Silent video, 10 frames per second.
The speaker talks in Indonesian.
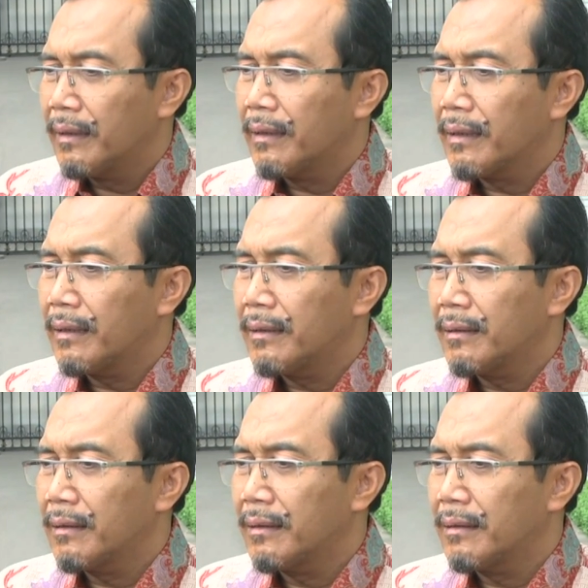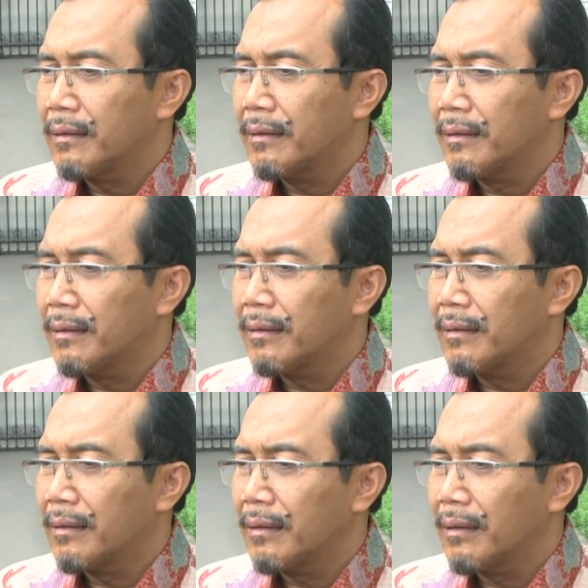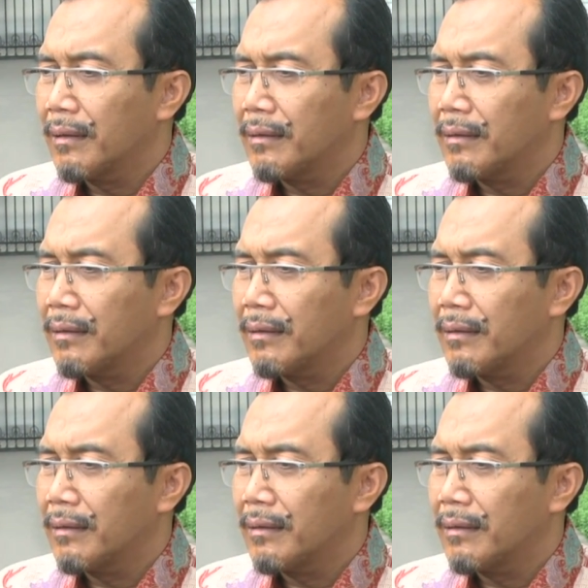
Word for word: ini kan eh,